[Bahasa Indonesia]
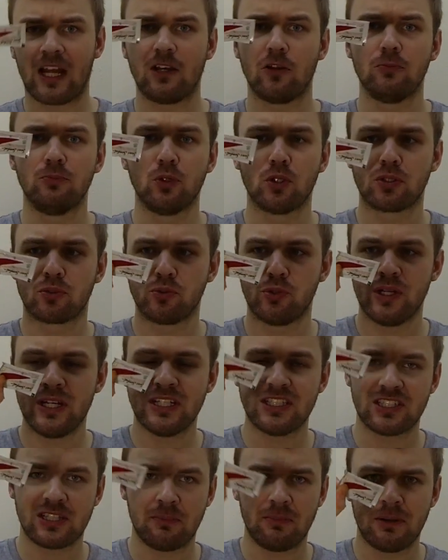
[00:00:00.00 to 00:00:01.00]
Kalau buat
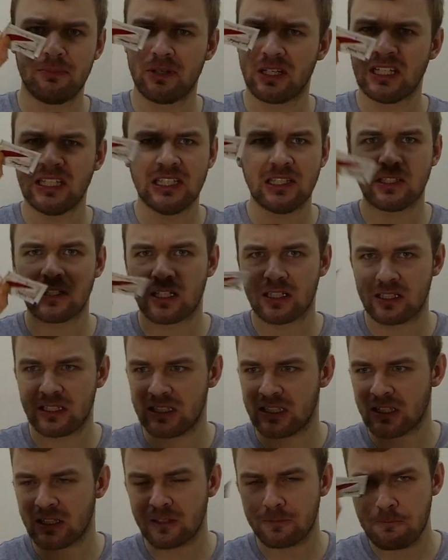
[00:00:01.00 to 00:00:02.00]
gue sambal begini
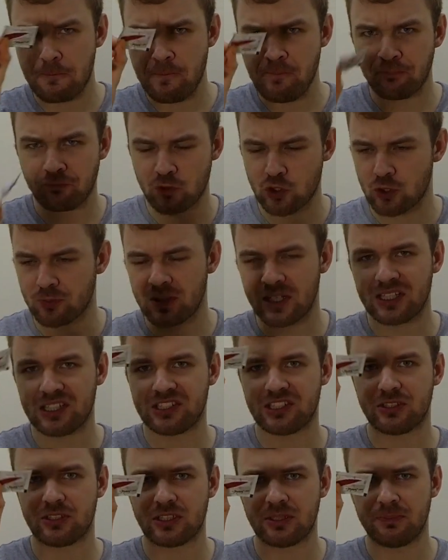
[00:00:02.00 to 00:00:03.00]
nggak enak, cuma
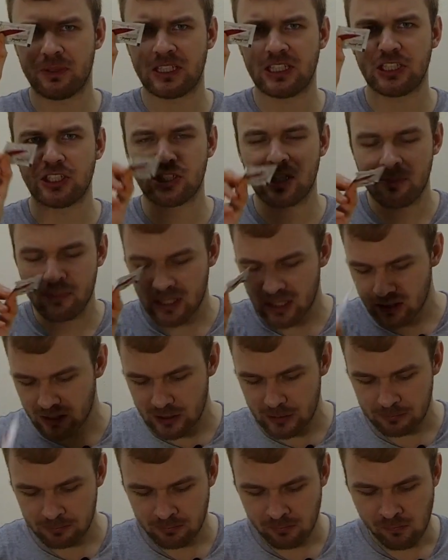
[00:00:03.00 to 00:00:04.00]
rasa seperti
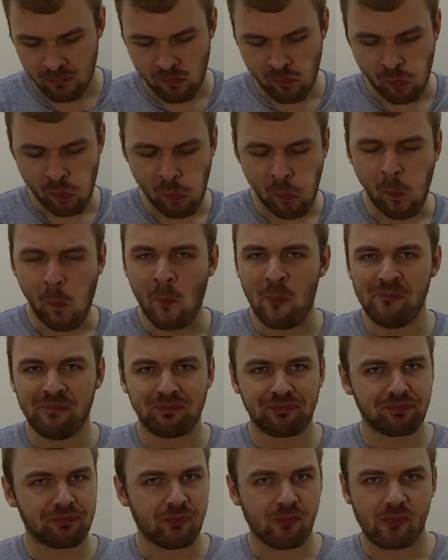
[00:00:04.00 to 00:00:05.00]
cemical,
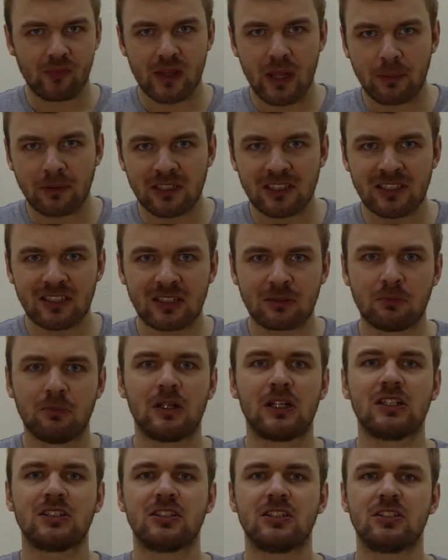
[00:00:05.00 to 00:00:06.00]
tapi tidak
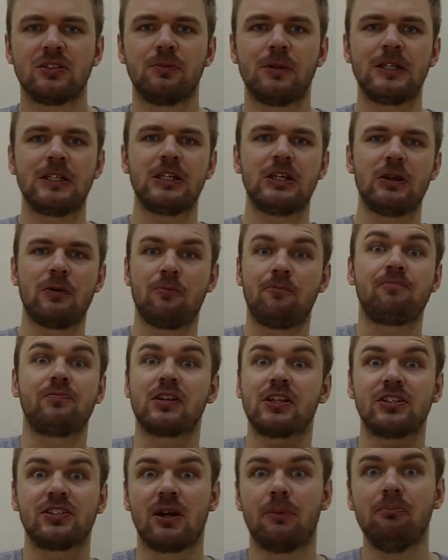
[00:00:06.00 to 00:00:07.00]
merasa seperti
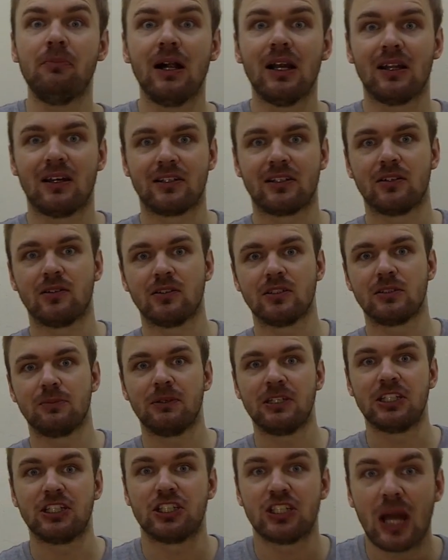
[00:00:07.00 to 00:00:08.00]
sambal atau
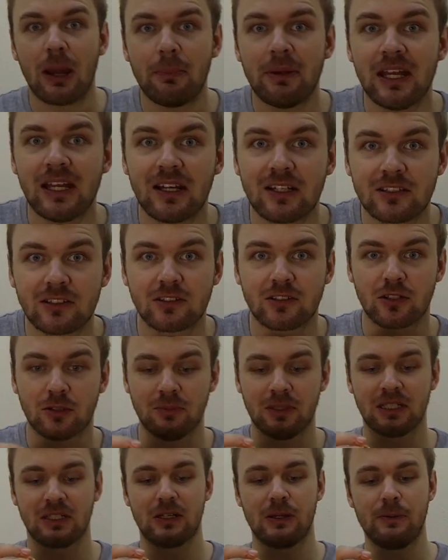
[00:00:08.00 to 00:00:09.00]
seperti cabai atau
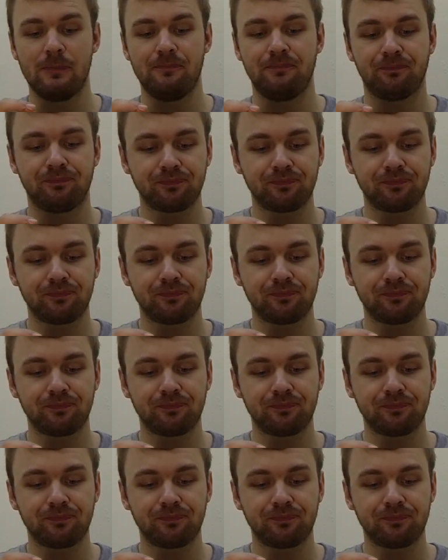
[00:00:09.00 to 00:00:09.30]
tomat. Ya.